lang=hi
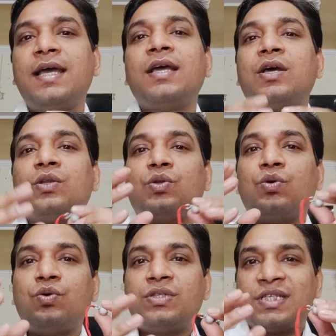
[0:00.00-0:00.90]
है
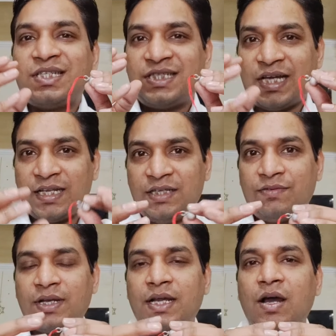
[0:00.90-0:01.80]
तो कुछ चांदी
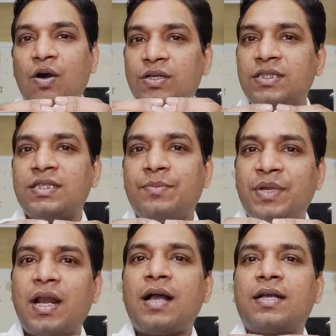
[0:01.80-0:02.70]
वगैरह और चीज़ें
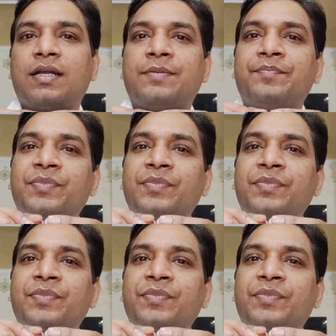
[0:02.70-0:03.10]
मिलाकर